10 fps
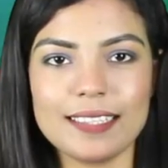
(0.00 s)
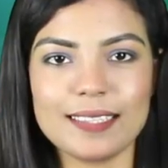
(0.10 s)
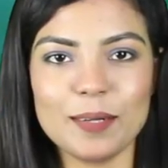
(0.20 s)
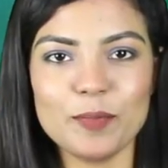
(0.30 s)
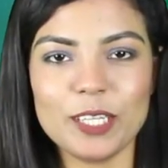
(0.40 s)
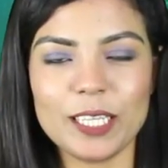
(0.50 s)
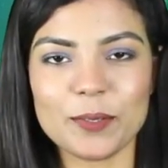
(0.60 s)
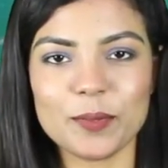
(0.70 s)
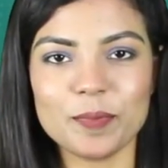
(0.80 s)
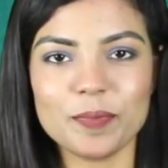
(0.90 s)
আসসালামু
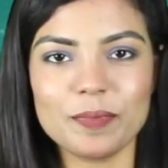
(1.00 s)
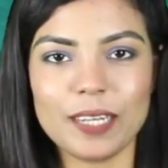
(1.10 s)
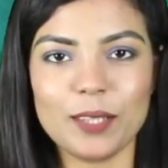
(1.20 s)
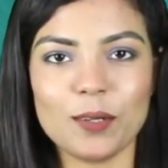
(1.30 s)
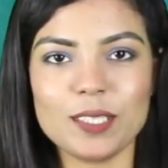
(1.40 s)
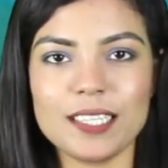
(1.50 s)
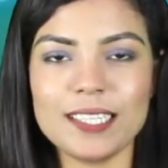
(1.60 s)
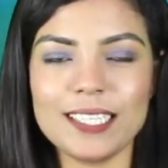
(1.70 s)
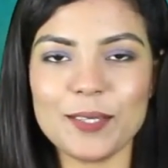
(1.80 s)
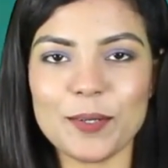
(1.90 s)
আলাইকুম রাত
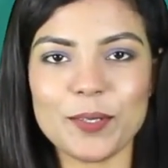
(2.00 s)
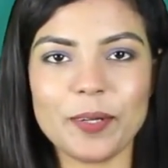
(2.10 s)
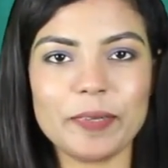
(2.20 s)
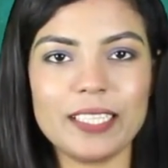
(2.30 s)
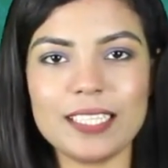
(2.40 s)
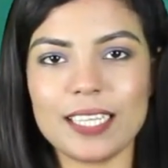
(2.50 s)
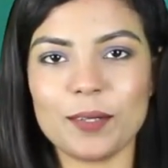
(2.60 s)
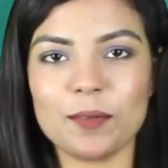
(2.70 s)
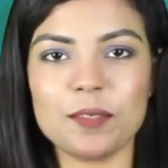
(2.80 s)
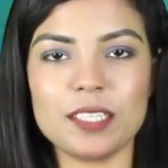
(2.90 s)
দশটার শীর্ষ সংবাদে
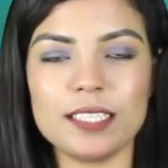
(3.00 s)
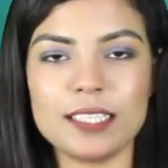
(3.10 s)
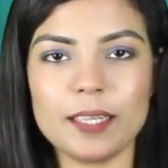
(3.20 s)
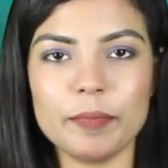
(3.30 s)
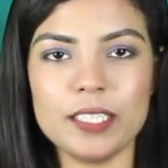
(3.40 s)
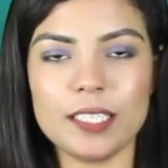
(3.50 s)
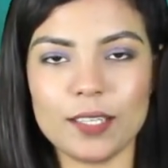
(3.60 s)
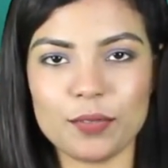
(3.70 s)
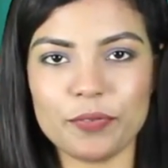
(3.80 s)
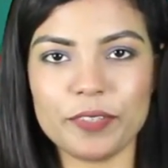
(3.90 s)
স্বাগত জানাচ্ছি আমি
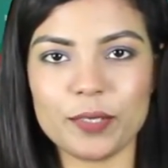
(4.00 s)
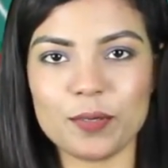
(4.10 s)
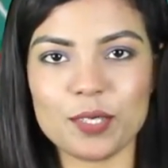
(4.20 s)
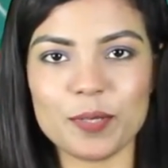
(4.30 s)
জান্নাতুল ফেরদৌস